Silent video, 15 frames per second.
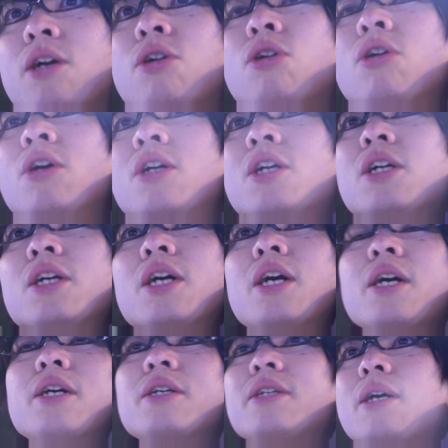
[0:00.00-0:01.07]
いだろ
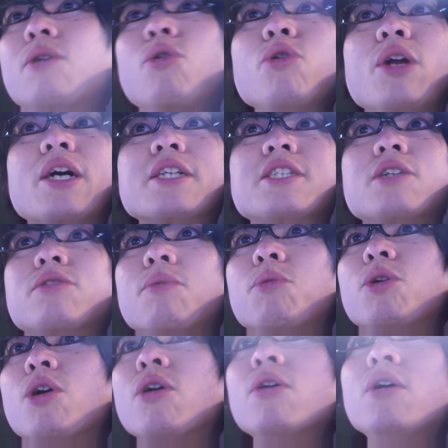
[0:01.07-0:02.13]
う。いや恋なんかしなくて
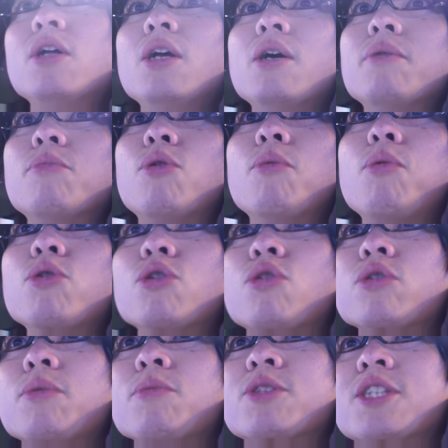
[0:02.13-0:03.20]
もいいよ。もう僕
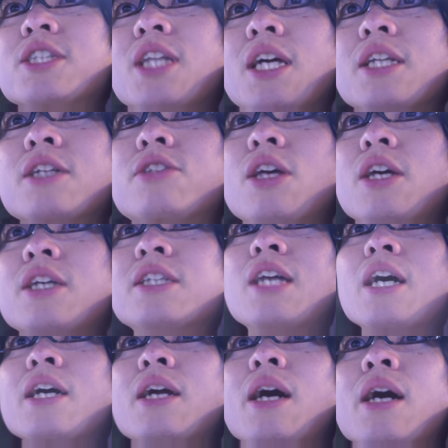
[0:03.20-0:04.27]
のことも好きにならなくていい。
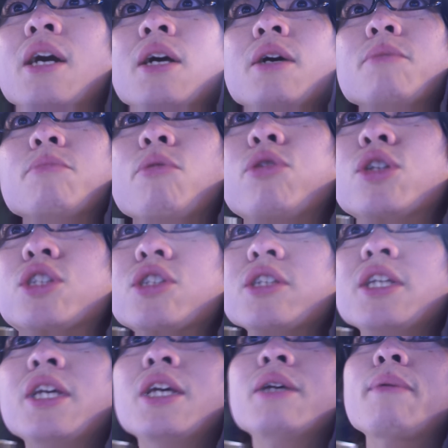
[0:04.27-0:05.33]
だからもう普通
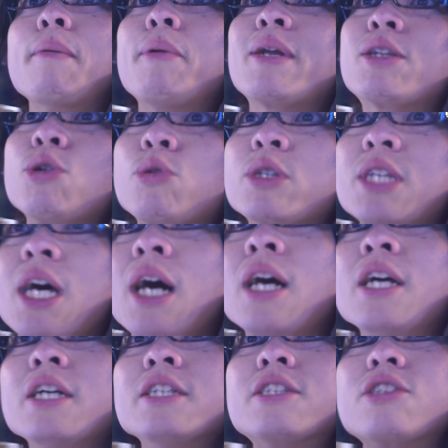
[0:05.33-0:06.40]
に今まで通りさ
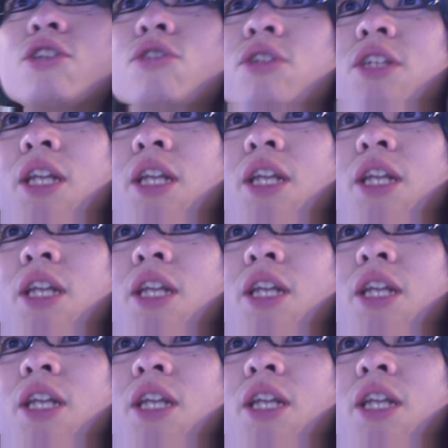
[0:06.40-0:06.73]
地球